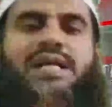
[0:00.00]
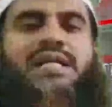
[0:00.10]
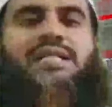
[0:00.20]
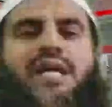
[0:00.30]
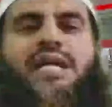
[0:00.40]
এটা
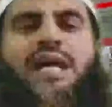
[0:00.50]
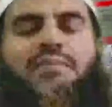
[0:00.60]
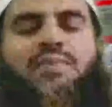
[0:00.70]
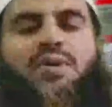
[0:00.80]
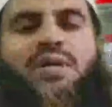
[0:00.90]
তার নাম
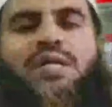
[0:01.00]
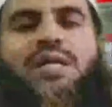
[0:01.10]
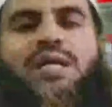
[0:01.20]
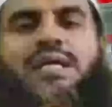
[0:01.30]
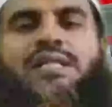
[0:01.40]
নয়
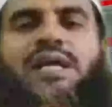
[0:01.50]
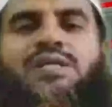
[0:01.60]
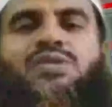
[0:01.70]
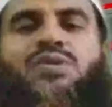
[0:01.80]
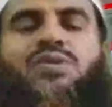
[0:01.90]
এটা তার
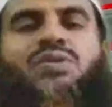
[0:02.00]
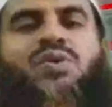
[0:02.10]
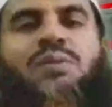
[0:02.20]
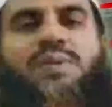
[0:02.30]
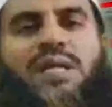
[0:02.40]
জন্য
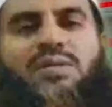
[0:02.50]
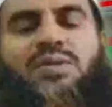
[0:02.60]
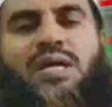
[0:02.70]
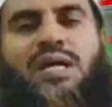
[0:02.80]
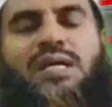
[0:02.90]
দোয়া
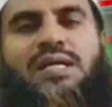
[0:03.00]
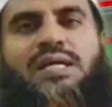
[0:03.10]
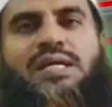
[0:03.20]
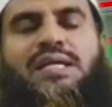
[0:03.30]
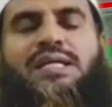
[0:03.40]
প্রার্থনা
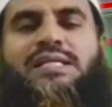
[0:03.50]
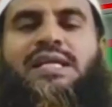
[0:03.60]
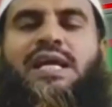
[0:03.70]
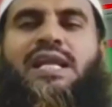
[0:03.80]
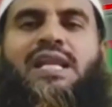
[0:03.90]
যে
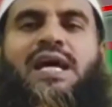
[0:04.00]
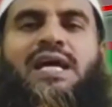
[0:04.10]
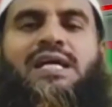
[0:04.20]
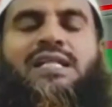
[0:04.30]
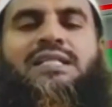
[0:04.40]
হে আল্লাহ
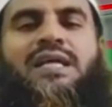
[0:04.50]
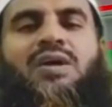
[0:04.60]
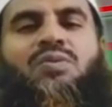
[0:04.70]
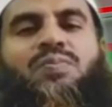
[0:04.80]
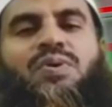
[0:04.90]
তার
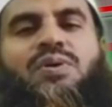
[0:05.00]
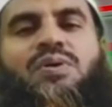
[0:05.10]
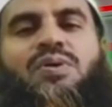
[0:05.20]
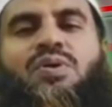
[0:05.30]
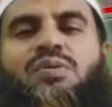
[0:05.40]
উপর
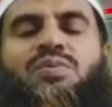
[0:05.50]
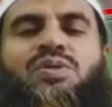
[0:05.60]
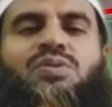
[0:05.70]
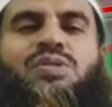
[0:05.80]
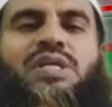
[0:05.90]

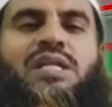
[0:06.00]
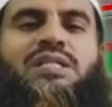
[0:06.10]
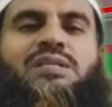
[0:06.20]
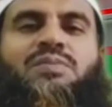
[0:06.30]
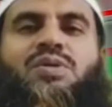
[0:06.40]
রহমত ও
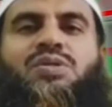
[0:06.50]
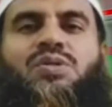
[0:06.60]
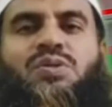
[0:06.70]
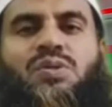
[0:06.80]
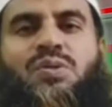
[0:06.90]
শান্তি বর্ষণ
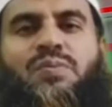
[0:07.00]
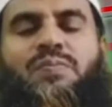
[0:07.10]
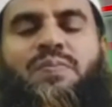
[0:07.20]
করো